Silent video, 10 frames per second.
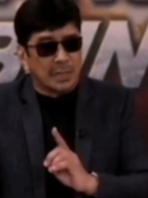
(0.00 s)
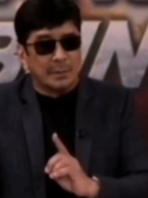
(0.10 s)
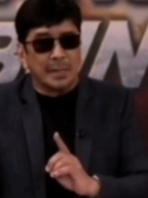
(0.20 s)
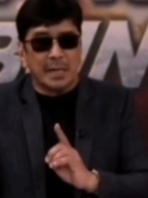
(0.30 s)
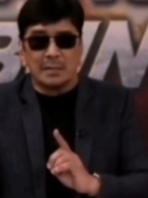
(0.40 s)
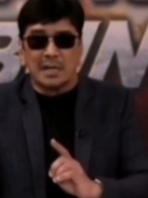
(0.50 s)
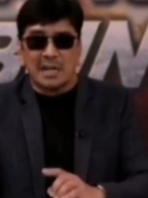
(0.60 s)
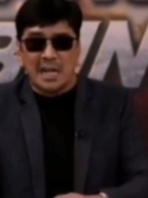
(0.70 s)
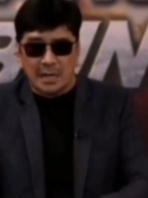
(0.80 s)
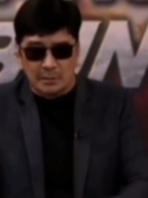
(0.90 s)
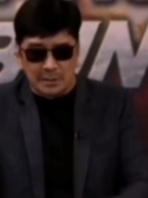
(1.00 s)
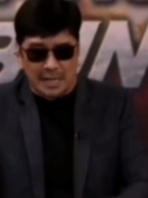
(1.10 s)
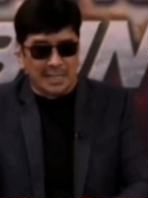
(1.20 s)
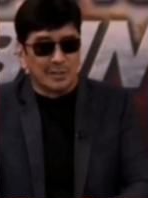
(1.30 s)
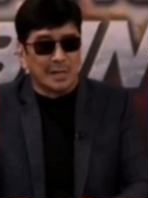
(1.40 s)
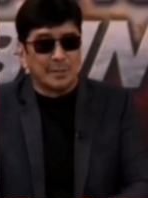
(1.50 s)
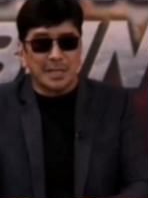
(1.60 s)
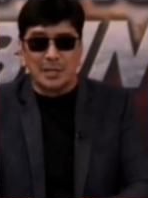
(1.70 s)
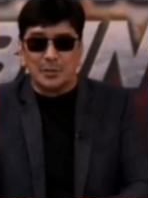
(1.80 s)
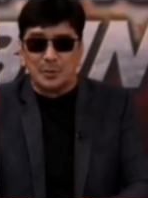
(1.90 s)
ayaw namin kayo nananakot, ayaw
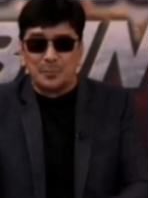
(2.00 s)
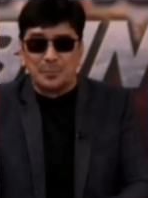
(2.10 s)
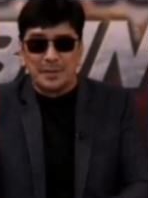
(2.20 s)
namin kayong